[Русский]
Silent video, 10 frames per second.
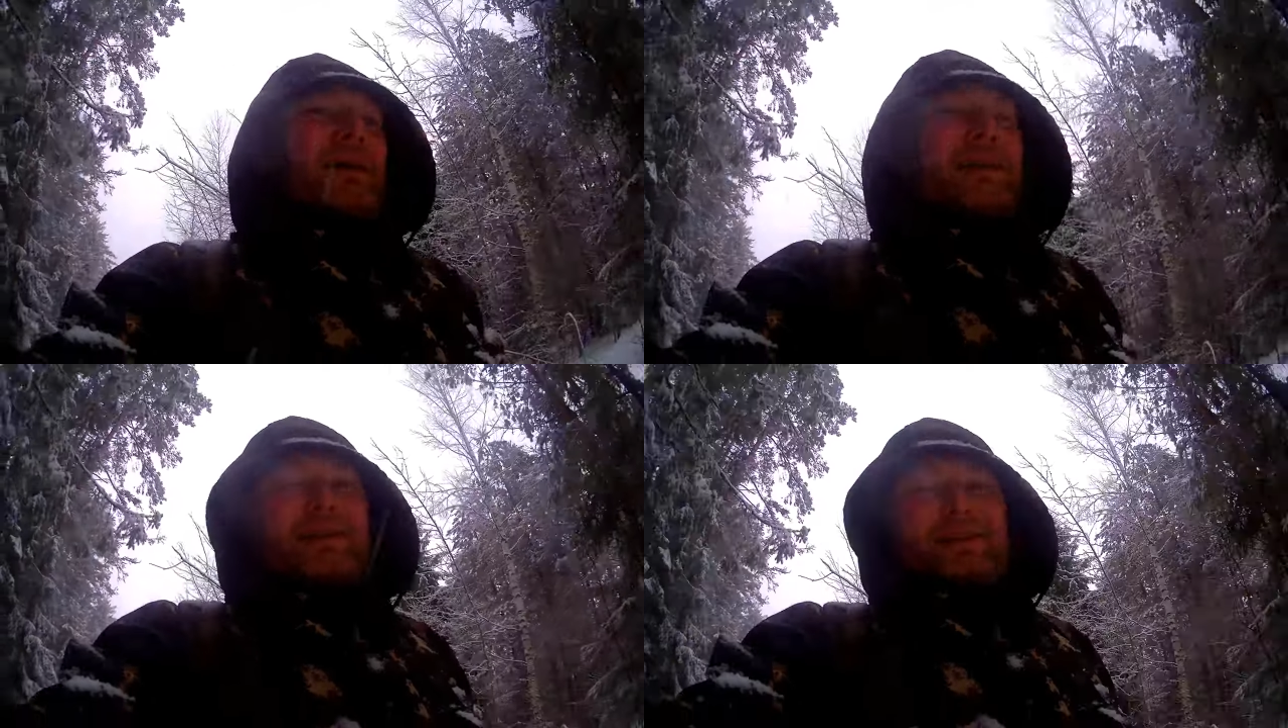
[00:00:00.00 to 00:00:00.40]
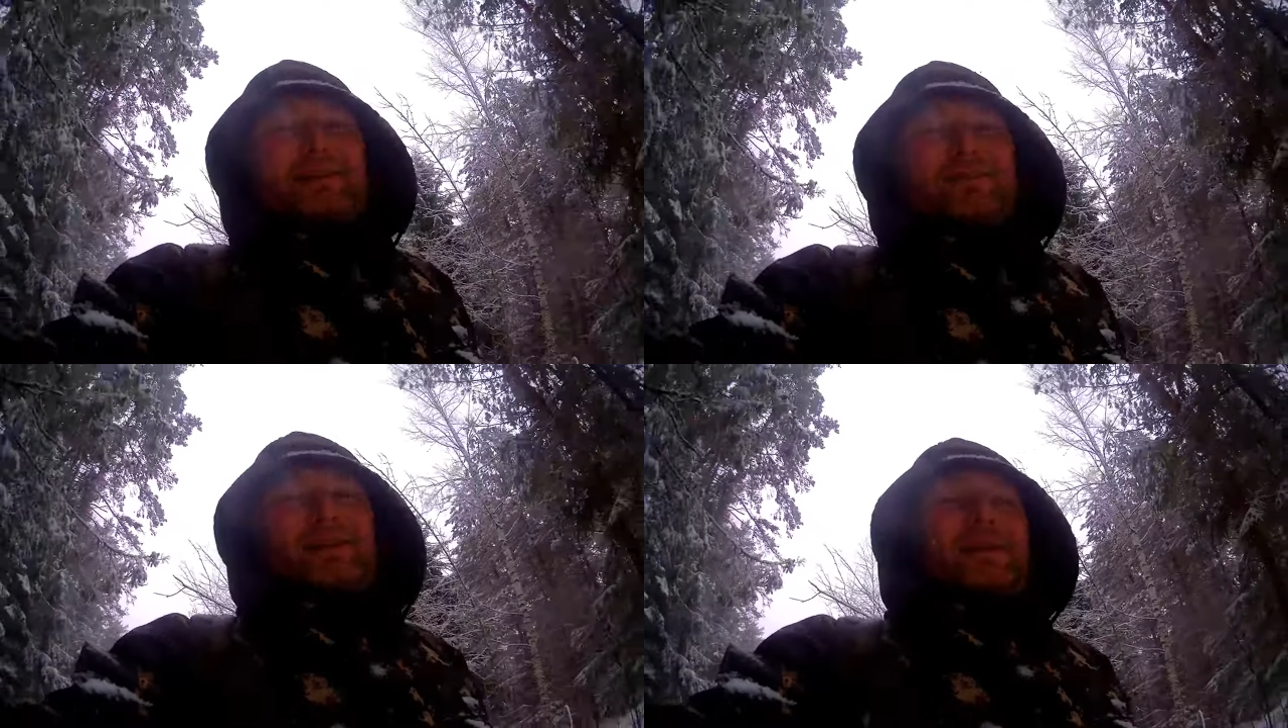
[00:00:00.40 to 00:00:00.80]

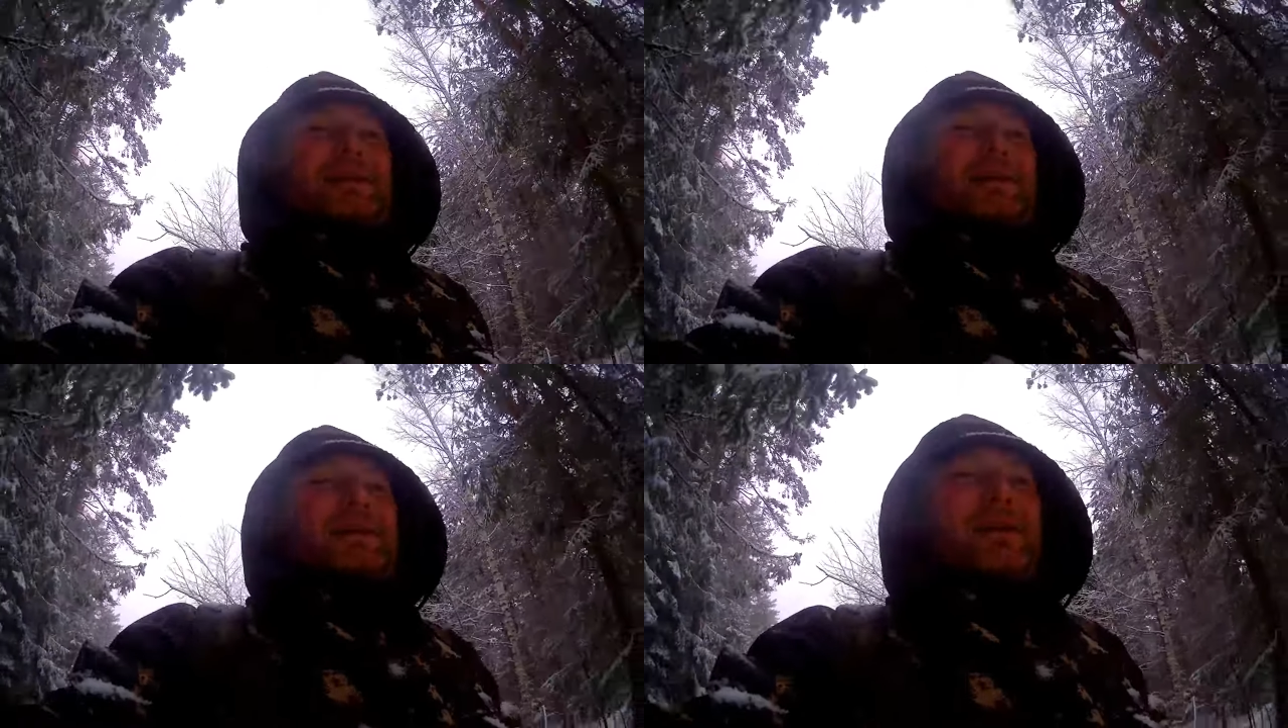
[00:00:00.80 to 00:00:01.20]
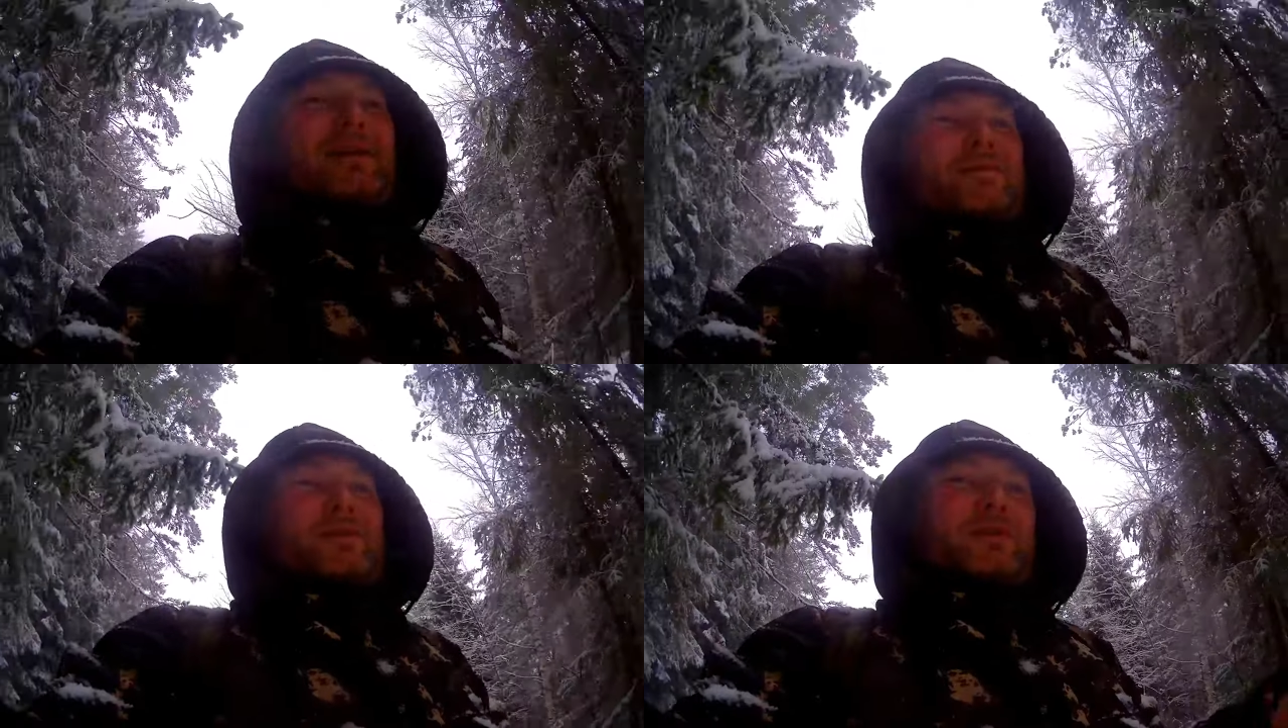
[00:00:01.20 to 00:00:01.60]
если вы
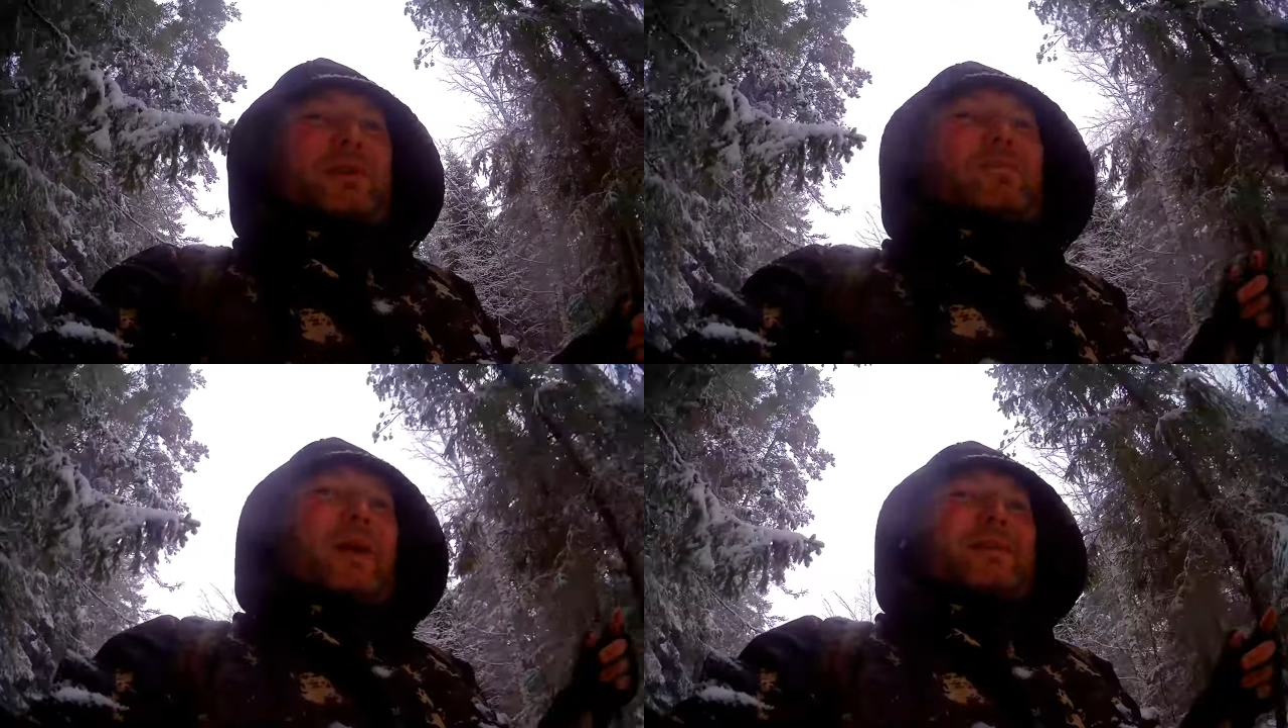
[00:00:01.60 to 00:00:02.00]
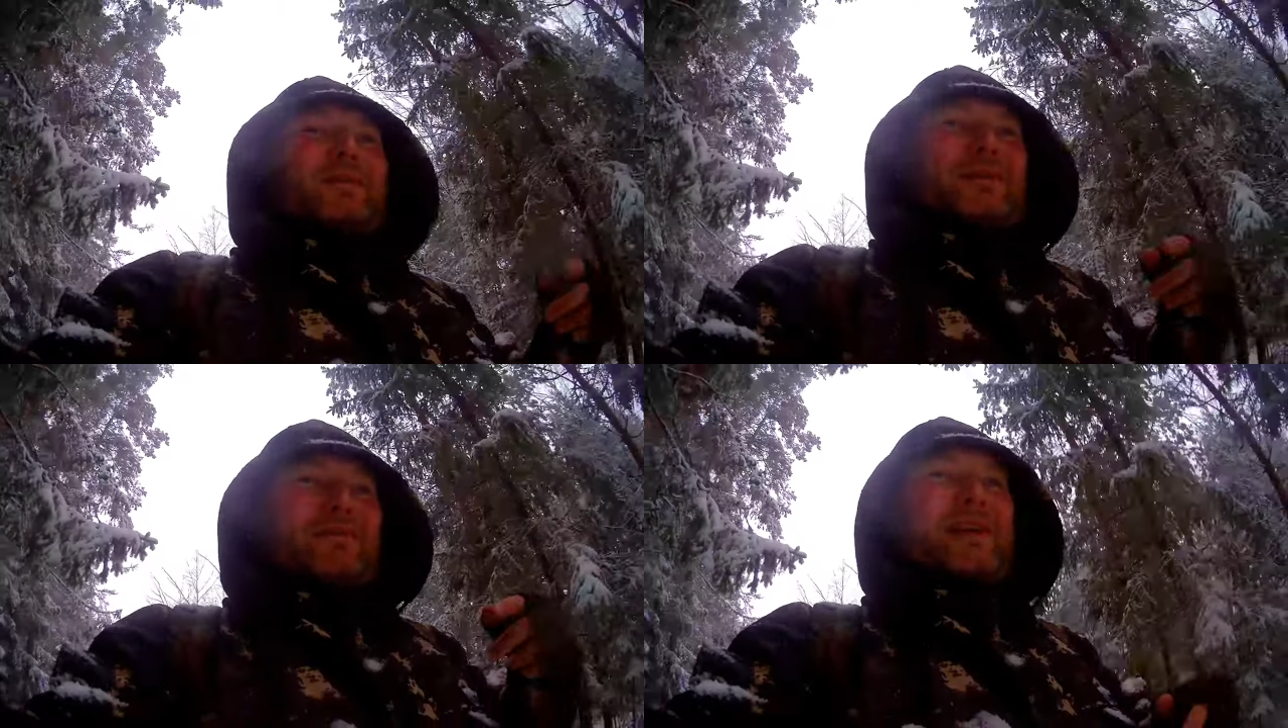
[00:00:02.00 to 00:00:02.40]
все-таки пойдете